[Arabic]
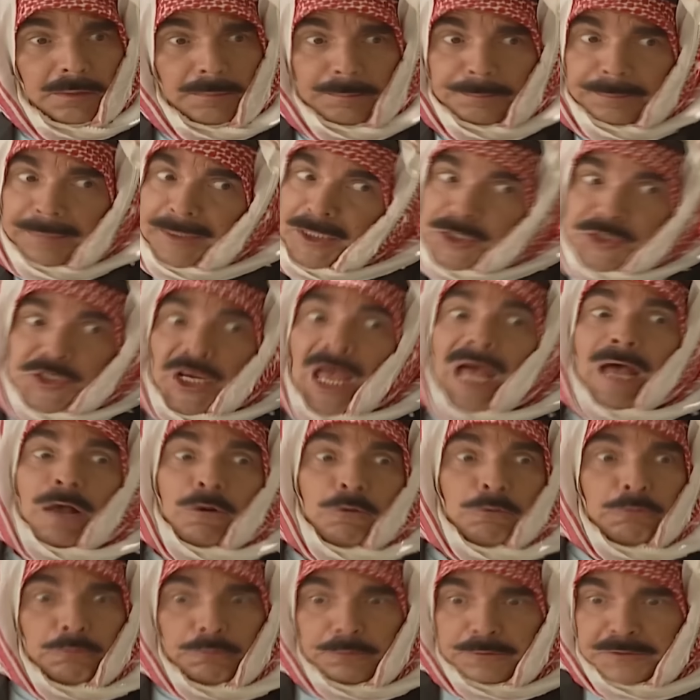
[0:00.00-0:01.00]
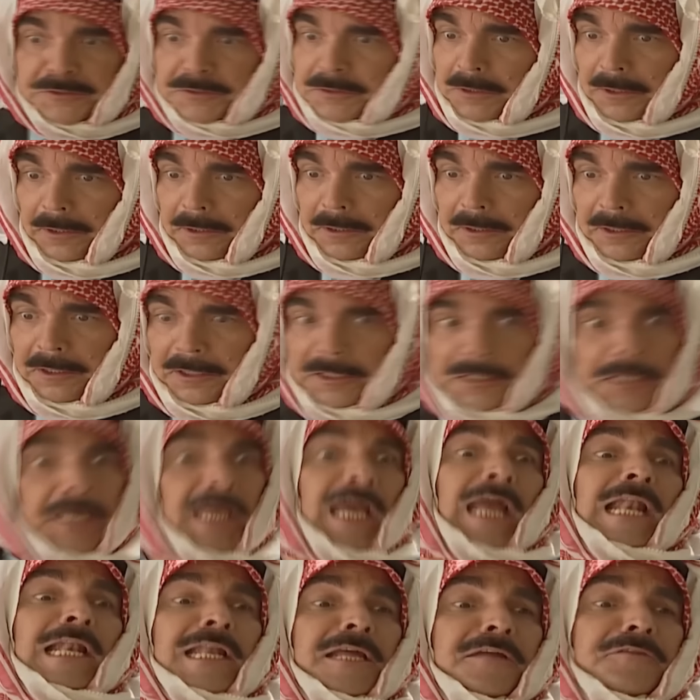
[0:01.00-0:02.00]
بيجاوز
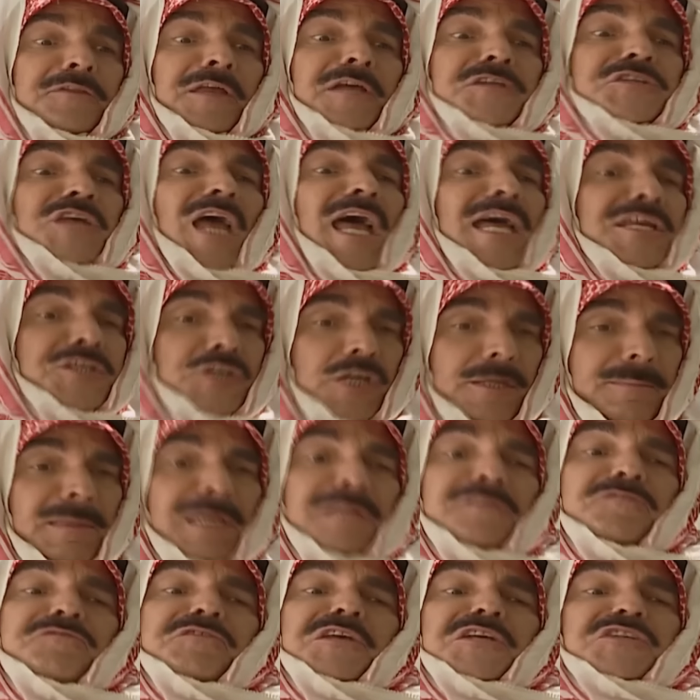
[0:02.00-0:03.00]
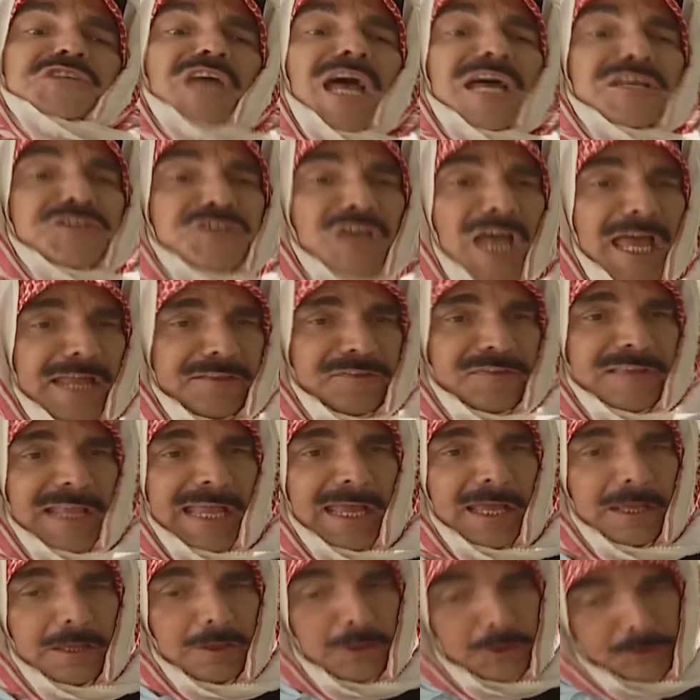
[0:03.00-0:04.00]
يخلي دجاجة من
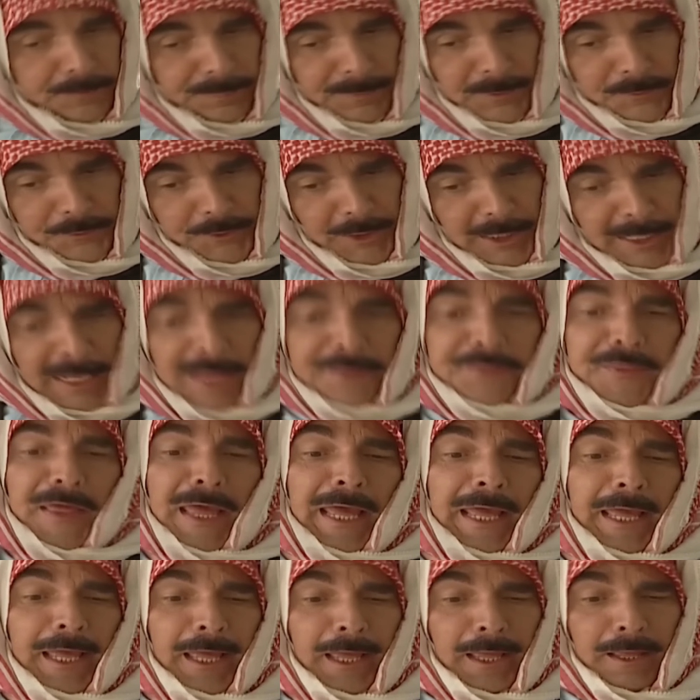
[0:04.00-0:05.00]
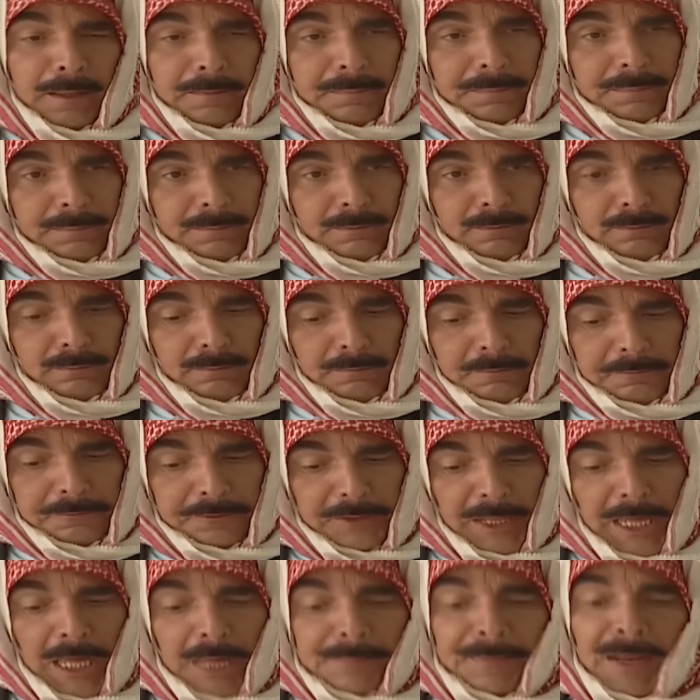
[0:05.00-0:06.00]
دجاجاتنا تبصلنا ذهب
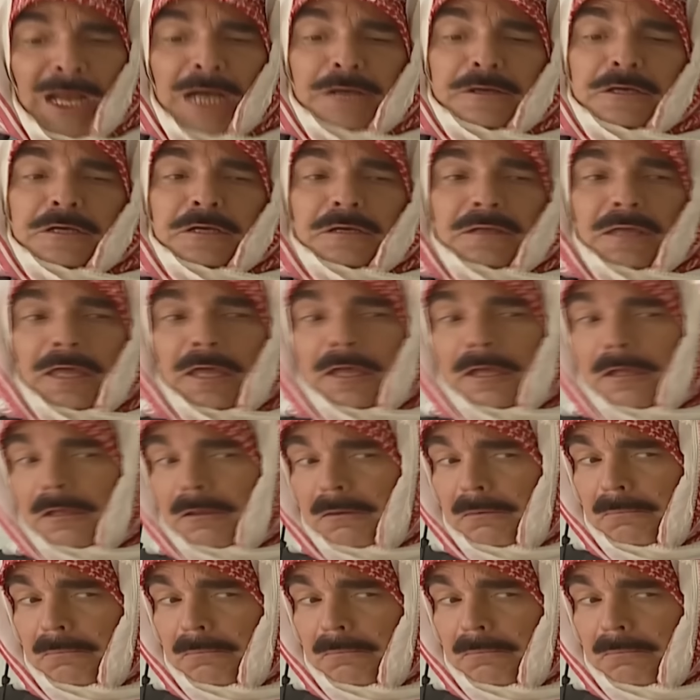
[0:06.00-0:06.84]
ذهب حقيقة